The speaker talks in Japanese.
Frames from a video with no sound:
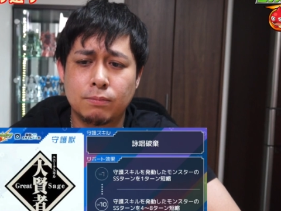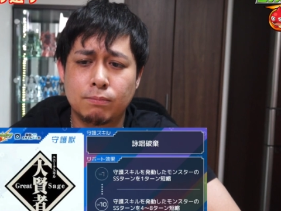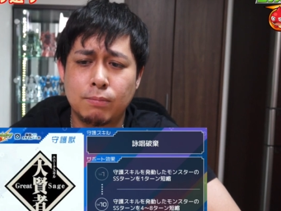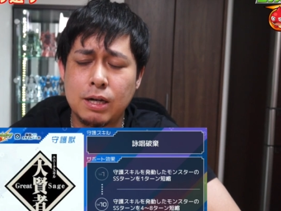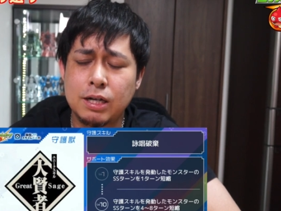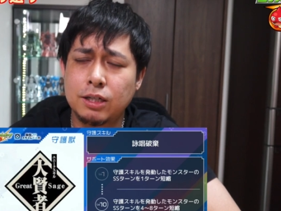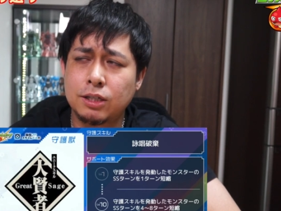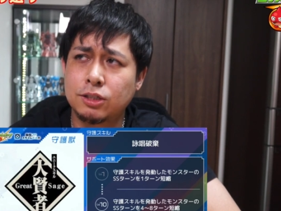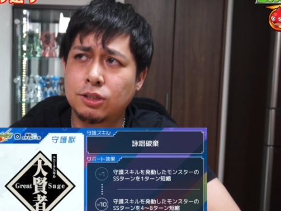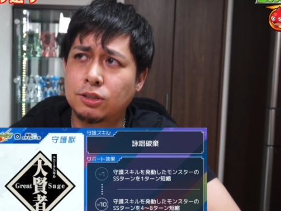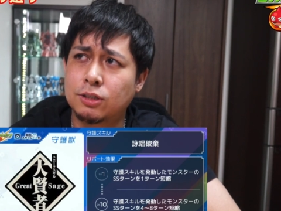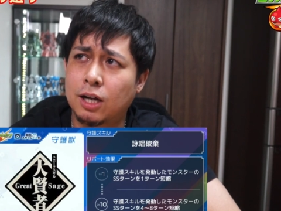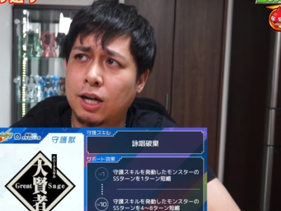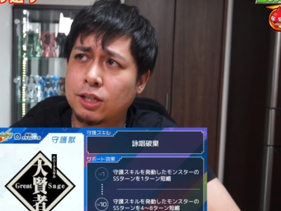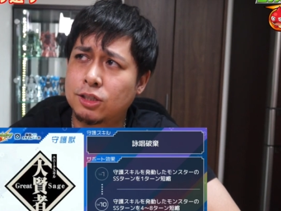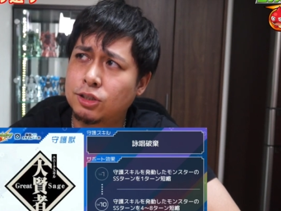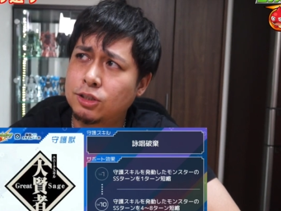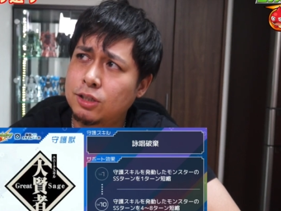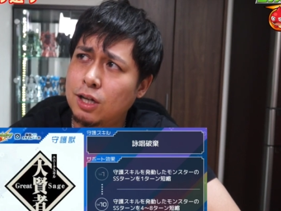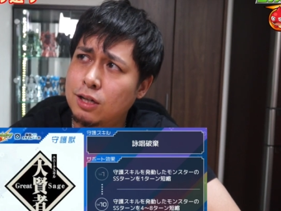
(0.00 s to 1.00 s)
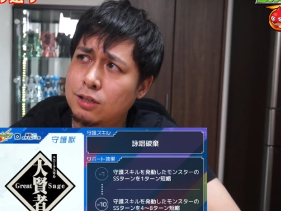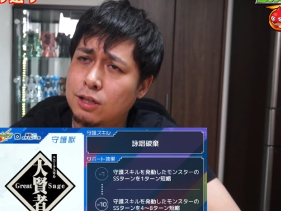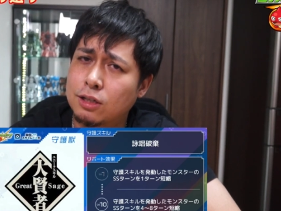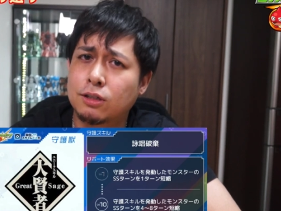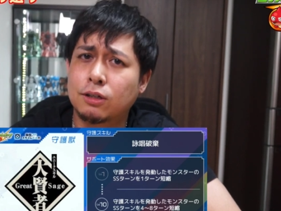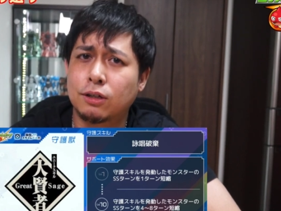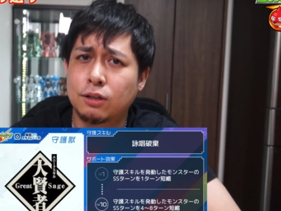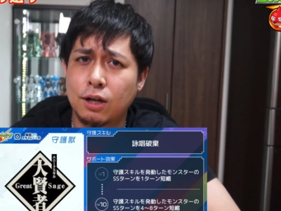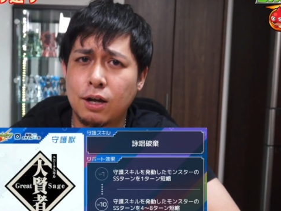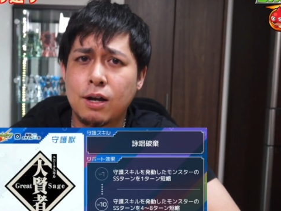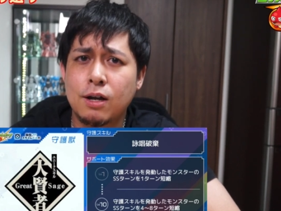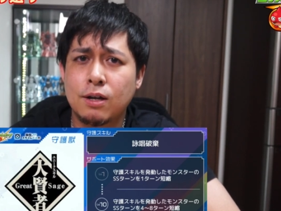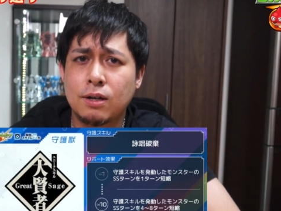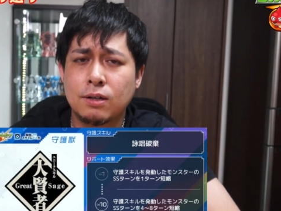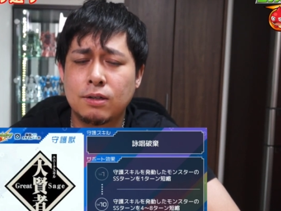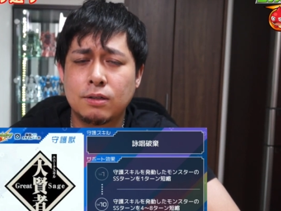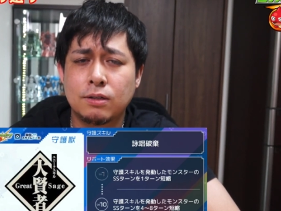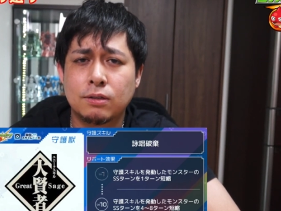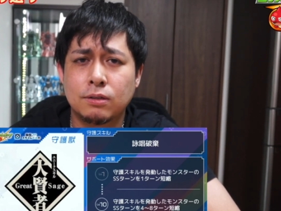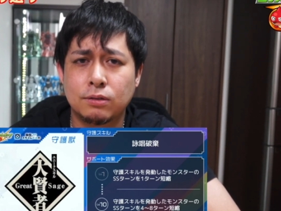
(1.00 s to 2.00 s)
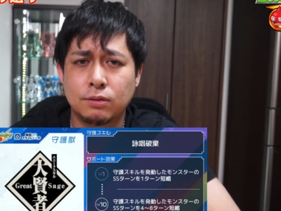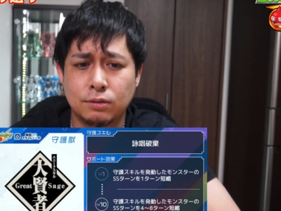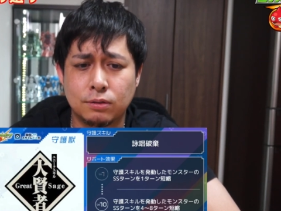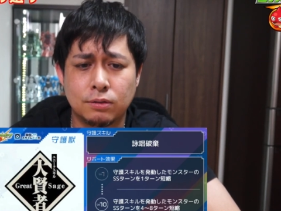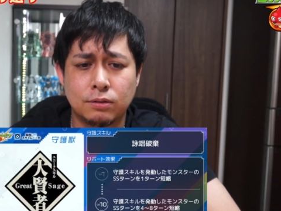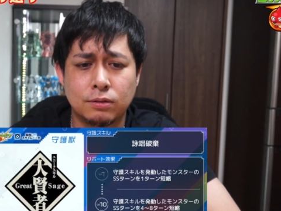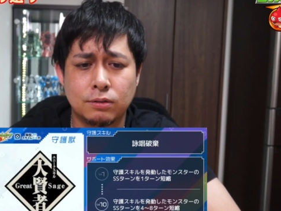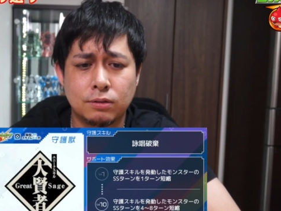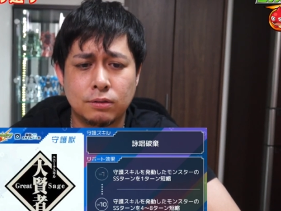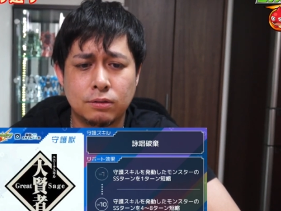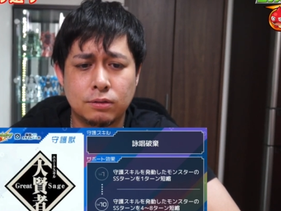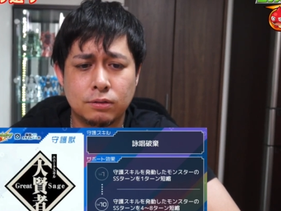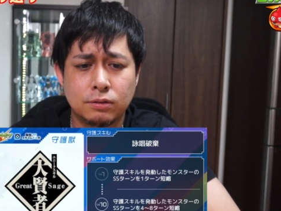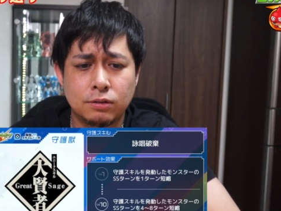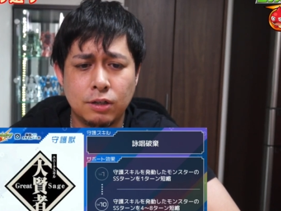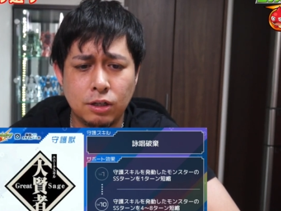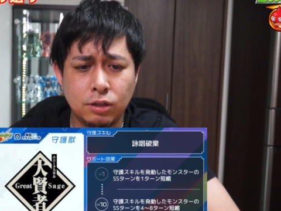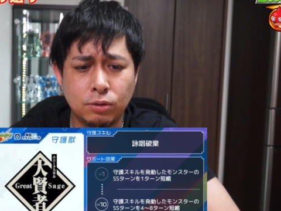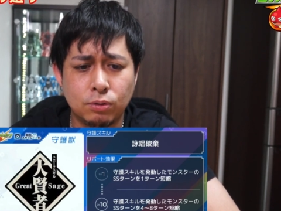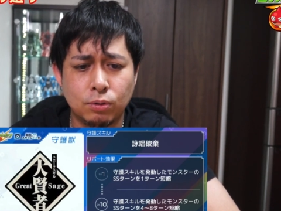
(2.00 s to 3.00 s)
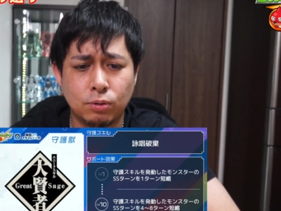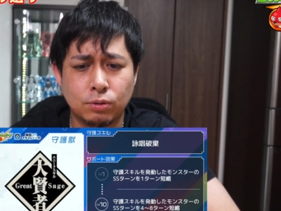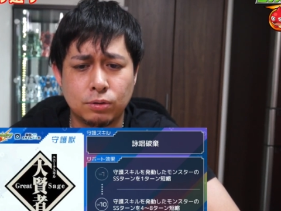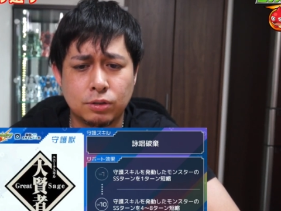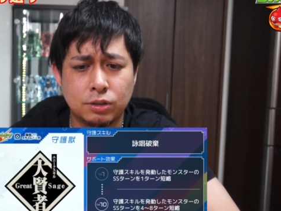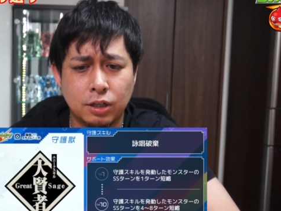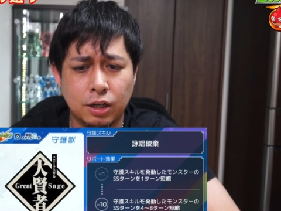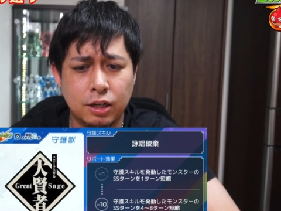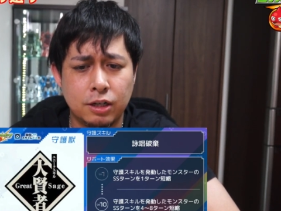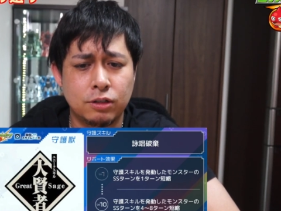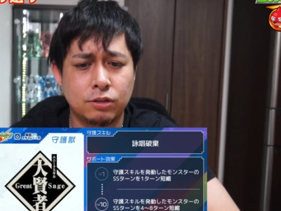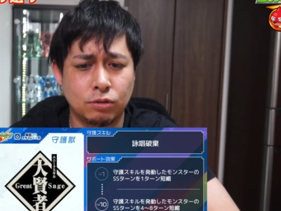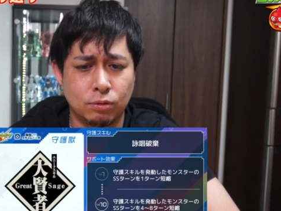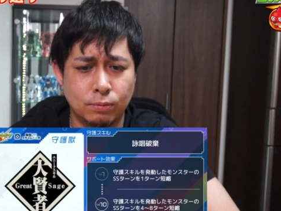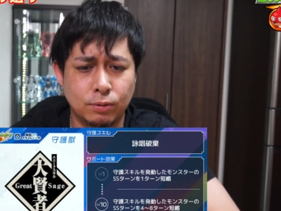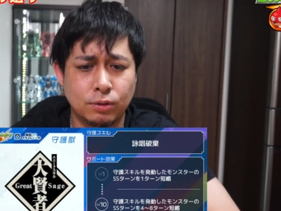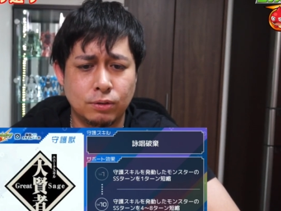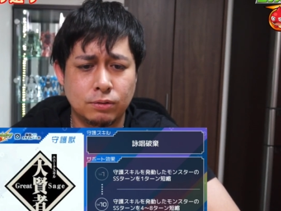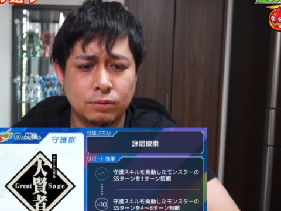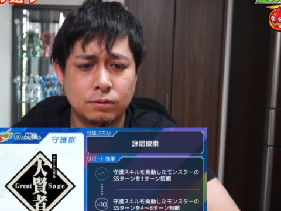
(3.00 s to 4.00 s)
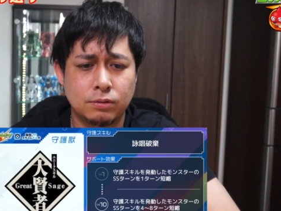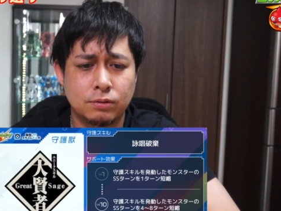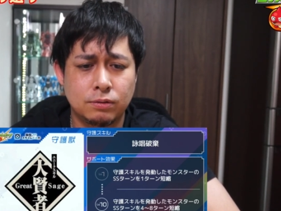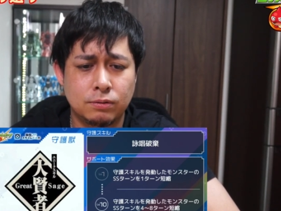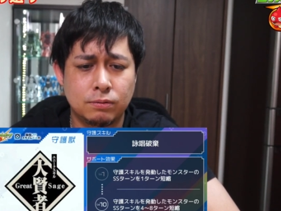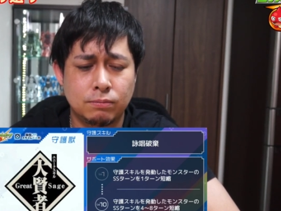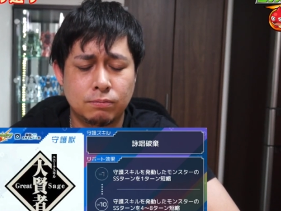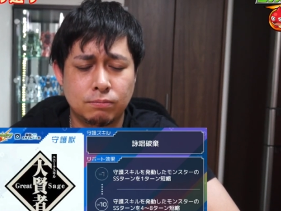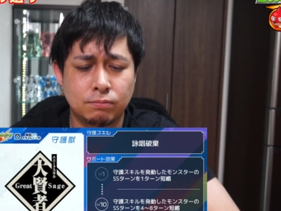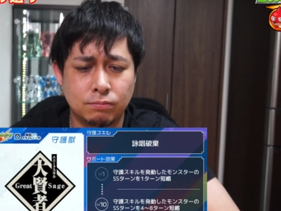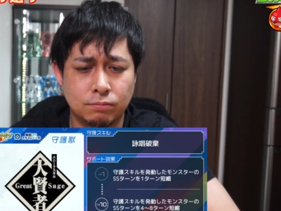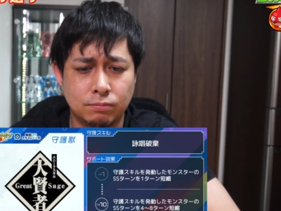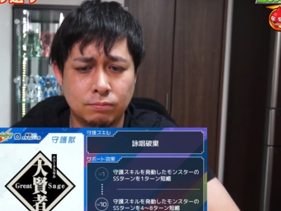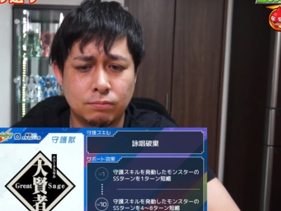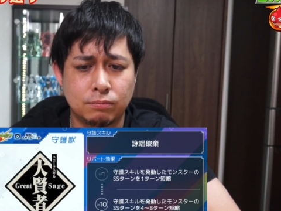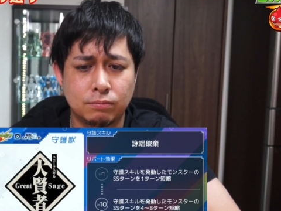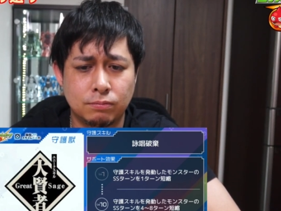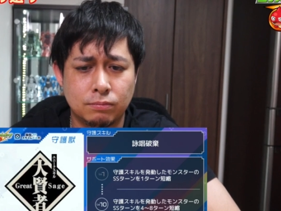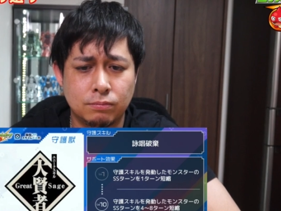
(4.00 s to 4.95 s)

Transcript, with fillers: マックスで8ターンだったうん。結構使えると思う。うん。